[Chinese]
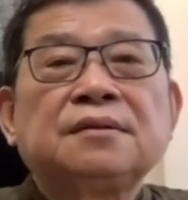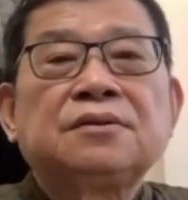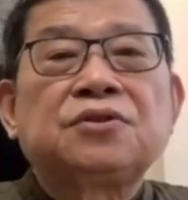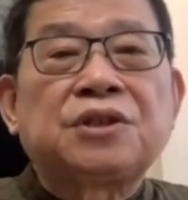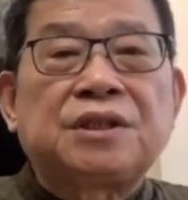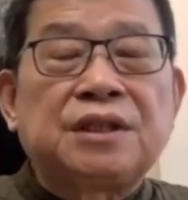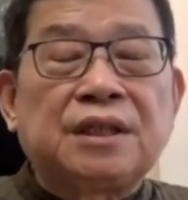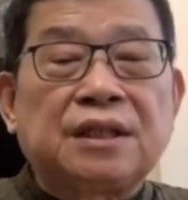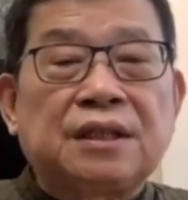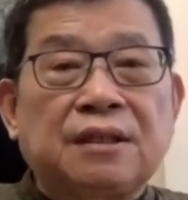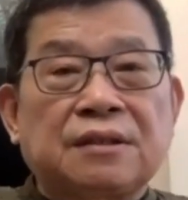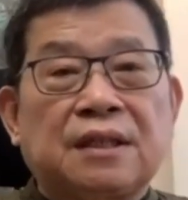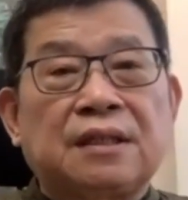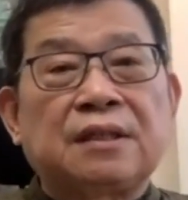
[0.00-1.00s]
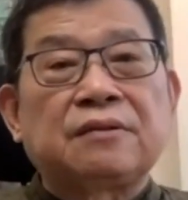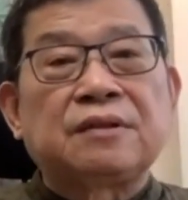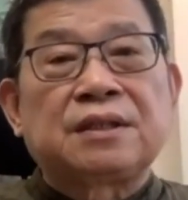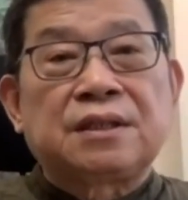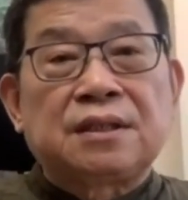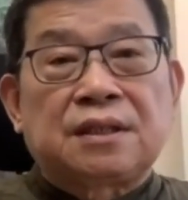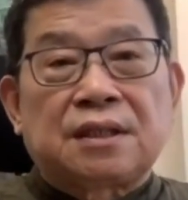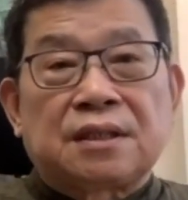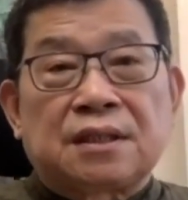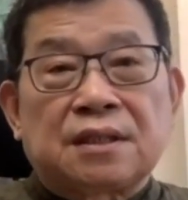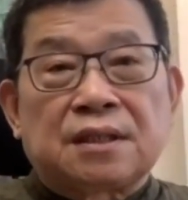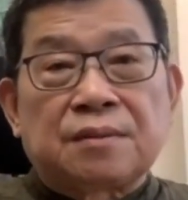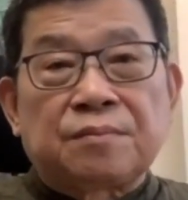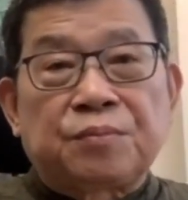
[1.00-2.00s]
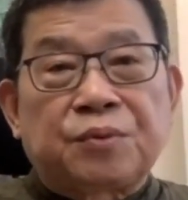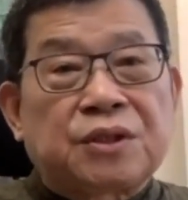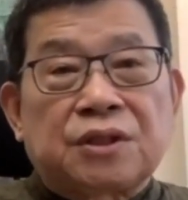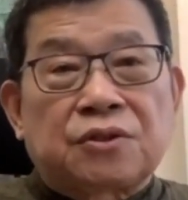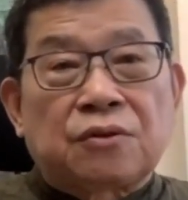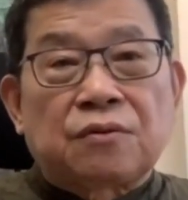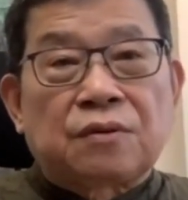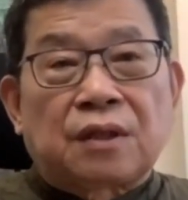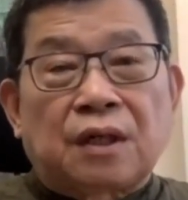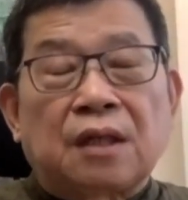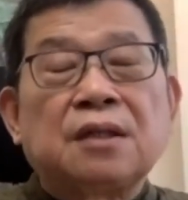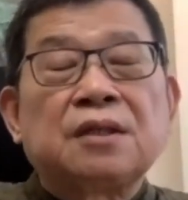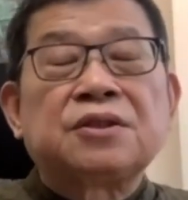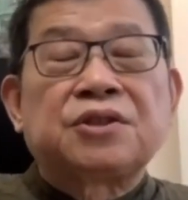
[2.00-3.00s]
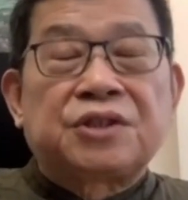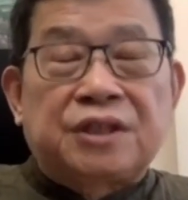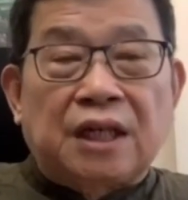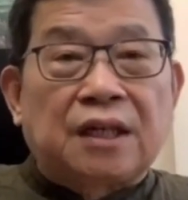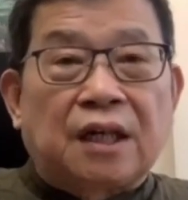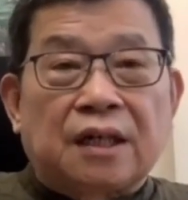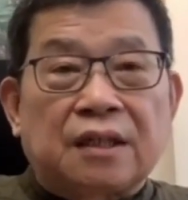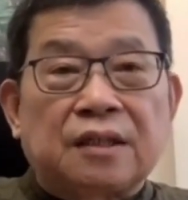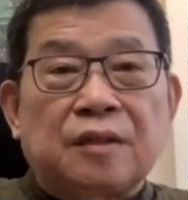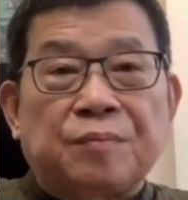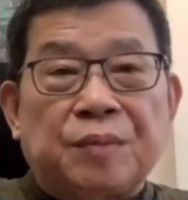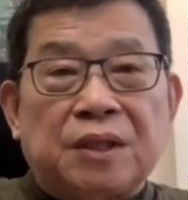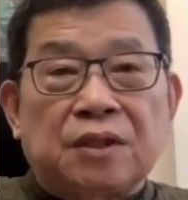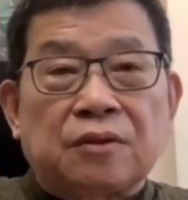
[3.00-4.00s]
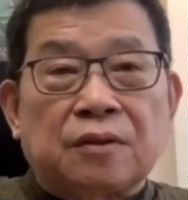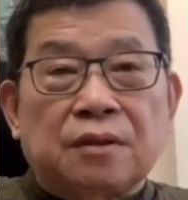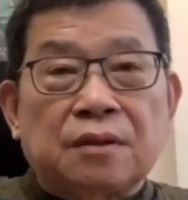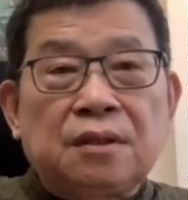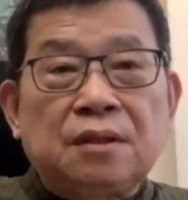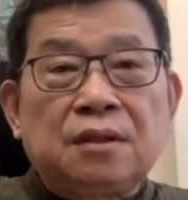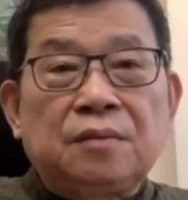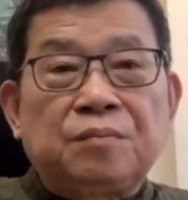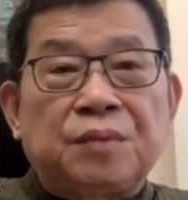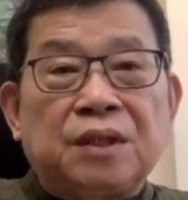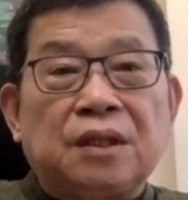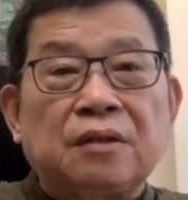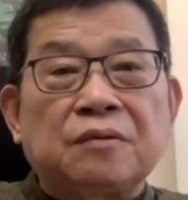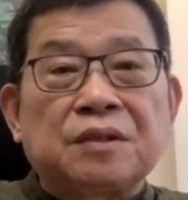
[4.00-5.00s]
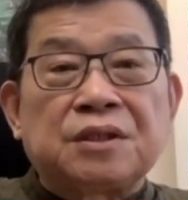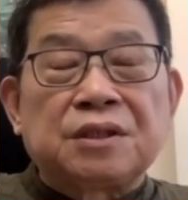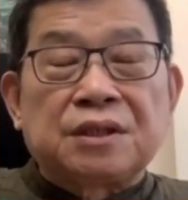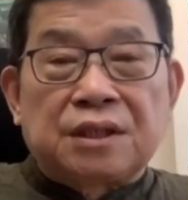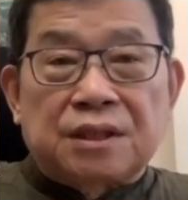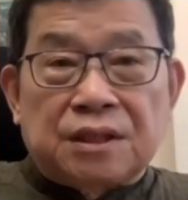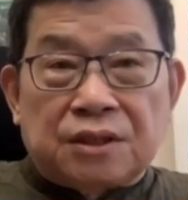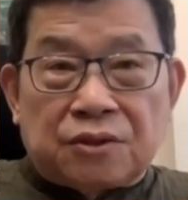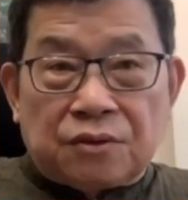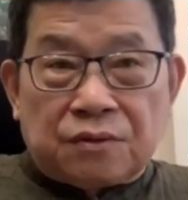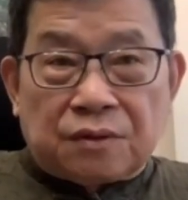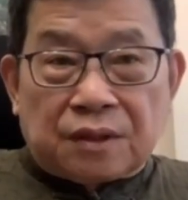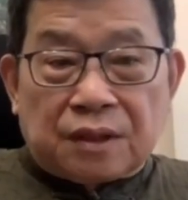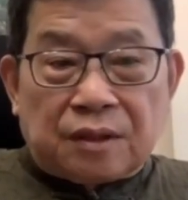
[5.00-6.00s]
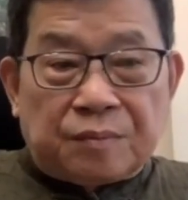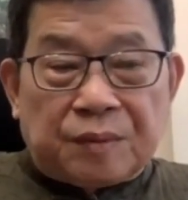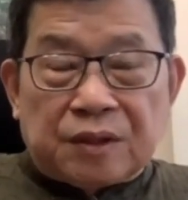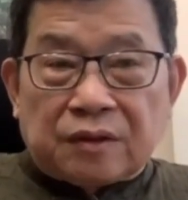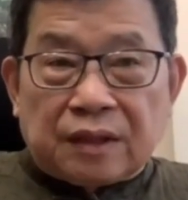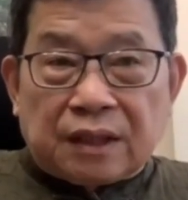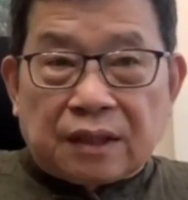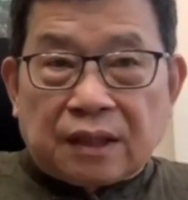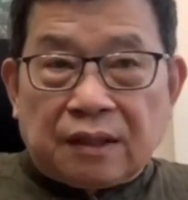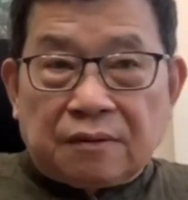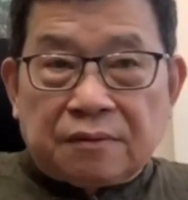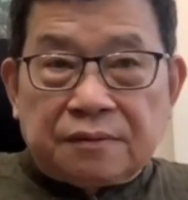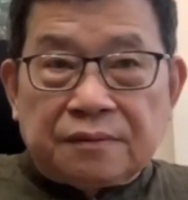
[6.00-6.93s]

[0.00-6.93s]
最新的调查认为自己是不是中国人是香港人的比重，对比认为中国人比重还高。